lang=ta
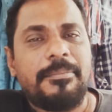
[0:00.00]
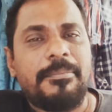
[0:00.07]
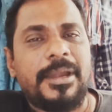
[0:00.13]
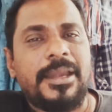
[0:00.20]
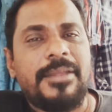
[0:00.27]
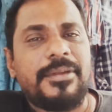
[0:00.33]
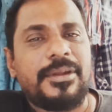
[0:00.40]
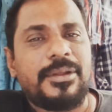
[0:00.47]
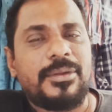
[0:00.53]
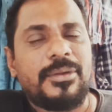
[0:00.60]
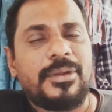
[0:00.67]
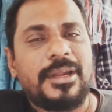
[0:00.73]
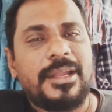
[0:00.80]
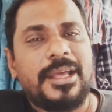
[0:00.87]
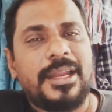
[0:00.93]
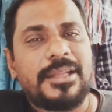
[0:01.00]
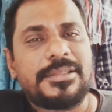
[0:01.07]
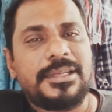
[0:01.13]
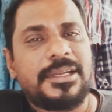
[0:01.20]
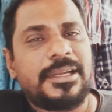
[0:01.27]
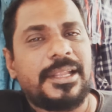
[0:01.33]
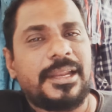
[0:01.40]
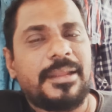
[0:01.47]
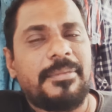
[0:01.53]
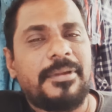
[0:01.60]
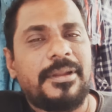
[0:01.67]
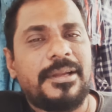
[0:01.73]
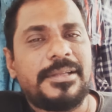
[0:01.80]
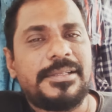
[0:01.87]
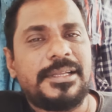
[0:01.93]
மணிவண்ணனுடைய டைரக்ஷன்லேயும் நிறைய
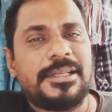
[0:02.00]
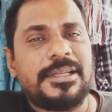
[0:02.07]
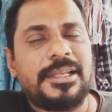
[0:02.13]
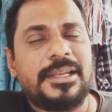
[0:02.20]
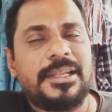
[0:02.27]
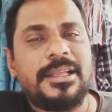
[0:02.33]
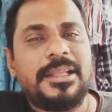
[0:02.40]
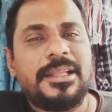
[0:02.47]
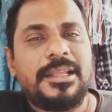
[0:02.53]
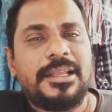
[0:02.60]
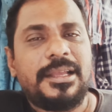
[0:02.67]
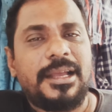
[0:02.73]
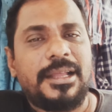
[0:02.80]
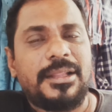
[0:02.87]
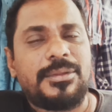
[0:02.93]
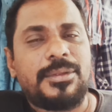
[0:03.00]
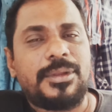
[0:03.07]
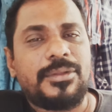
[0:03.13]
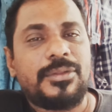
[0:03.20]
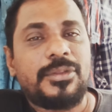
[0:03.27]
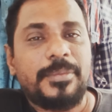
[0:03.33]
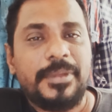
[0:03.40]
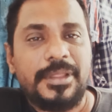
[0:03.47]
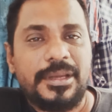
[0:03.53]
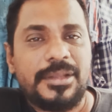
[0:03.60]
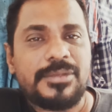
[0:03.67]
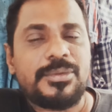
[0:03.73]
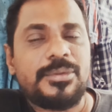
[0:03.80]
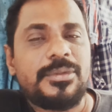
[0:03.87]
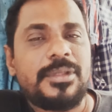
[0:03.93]
படம் நடிச்சிருக்கிறாரு அதை தொடர்ந்து வந்து
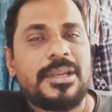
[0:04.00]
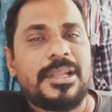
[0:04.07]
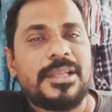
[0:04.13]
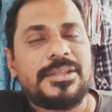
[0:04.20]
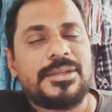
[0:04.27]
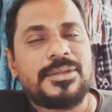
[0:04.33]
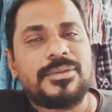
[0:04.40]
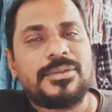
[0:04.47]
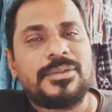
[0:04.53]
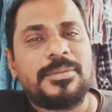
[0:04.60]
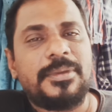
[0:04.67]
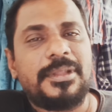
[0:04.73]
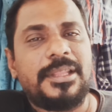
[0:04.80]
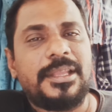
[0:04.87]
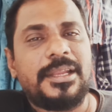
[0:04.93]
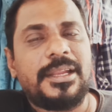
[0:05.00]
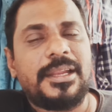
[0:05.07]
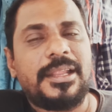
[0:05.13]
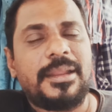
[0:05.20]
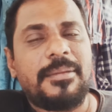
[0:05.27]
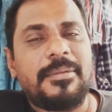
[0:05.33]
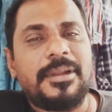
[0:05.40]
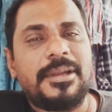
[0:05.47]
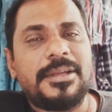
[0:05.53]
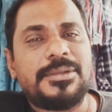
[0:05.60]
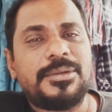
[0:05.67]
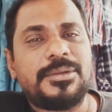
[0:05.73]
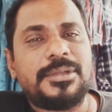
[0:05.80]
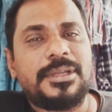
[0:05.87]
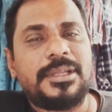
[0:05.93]
பார்த்தீங்கன்னா சுந்தரராஜனுக்கும் வந்து பார்த்தீங்கன்னா நிறைய படம் நடிச்சு
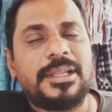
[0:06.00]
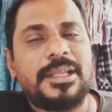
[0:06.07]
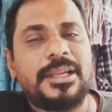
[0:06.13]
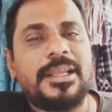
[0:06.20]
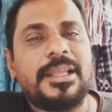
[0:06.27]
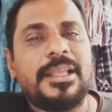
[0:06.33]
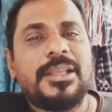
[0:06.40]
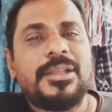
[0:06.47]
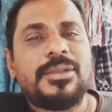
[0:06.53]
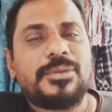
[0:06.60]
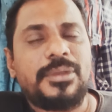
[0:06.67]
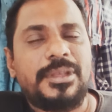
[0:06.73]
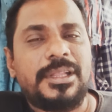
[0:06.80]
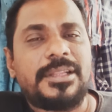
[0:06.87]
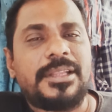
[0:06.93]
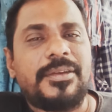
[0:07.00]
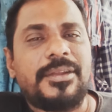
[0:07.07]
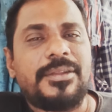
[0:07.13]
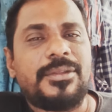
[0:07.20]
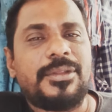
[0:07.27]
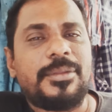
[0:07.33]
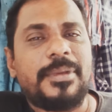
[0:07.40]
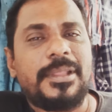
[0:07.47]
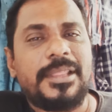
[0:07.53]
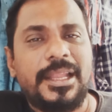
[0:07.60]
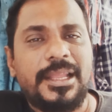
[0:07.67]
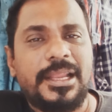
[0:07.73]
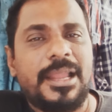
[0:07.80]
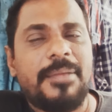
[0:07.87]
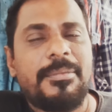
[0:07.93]
கொடுத்துருக்கிறாரு ஸோ இதை தவிர்த்து வந்து
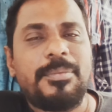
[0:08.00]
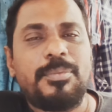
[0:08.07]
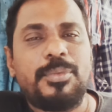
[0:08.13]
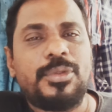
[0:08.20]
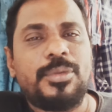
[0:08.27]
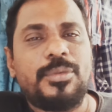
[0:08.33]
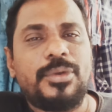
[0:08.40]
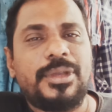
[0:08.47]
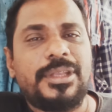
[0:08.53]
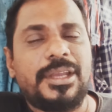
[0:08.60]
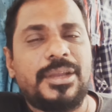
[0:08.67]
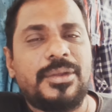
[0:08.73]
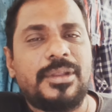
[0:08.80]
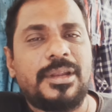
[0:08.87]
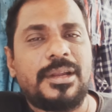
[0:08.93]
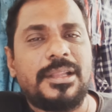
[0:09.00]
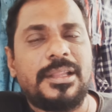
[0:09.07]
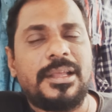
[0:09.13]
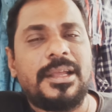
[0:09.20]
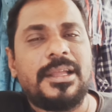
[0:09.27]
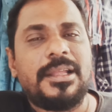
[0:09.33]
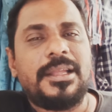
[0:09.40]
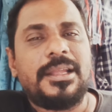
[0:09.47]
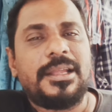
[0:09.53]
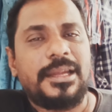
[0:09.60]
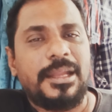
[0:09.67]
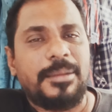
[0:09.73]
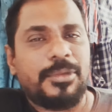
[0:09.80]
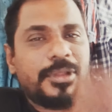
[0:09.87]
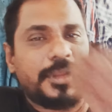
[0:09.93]
பார்த்தீங்கன்னா எல்லாமே புதுமுக இயக்குநர்கள் தான்
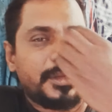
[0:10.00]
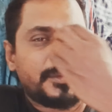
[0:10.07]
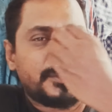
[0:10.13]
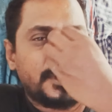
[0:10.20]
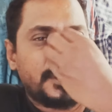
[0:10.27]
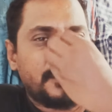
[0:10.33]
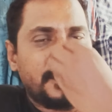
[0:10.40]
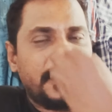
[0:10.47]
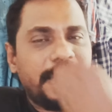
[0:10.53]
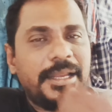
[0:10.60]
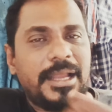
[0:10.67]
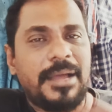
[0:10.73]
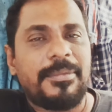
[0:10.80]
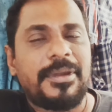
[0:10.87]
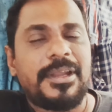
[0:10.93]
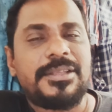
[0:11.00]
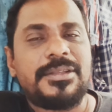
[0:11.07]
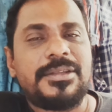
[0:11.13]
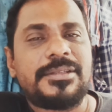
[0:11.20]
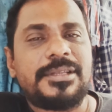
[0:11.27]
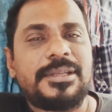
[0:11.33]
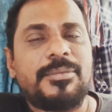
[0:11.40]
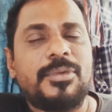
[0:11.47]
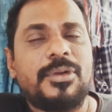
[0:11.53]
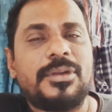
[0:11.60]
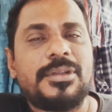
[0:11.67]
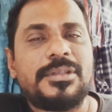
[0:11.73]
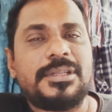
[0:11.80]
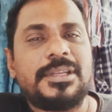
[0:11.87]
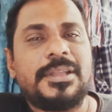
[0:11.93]
நான் முதலே சொன்ன மாதிரி ராமராஜனும் சரி
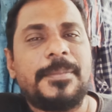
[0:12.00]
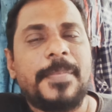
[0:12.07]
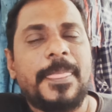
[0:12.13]
மோகனும் சரி